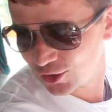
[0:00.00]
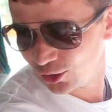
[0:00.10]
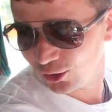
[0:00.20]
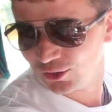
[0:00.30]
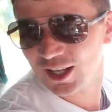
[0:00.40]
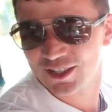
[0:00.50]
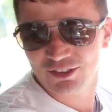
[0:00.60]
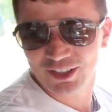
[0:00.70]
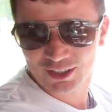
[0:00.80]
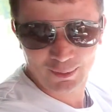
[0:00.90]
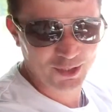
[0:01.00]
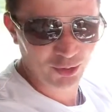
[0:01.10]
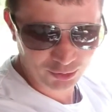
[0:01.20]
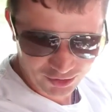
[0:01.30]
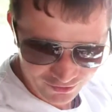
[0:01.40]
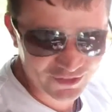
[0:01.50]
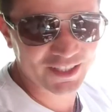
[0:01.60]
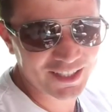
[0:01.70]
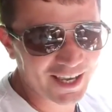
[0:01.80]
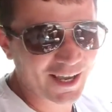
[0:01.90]
все, нас видят абсолютно
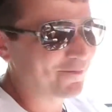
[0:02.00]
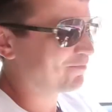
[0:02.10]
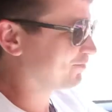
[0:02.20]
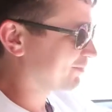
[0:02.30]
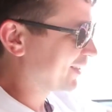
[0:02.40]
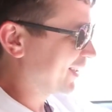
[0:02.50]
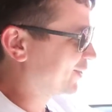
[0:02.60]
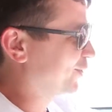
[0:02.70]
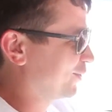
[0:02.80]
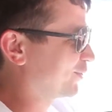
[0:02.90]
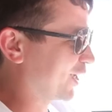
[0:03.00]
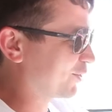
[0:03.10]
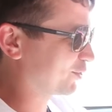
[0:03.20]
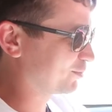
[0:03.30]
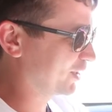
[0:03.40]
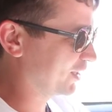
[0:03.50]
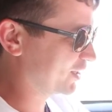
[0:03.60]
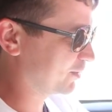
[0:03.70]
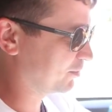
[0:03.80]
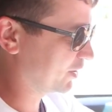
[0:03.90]
все. Ну и вот так вот мы
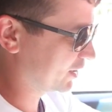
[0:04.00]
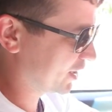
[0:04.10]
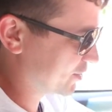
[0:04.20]
едем. Мы на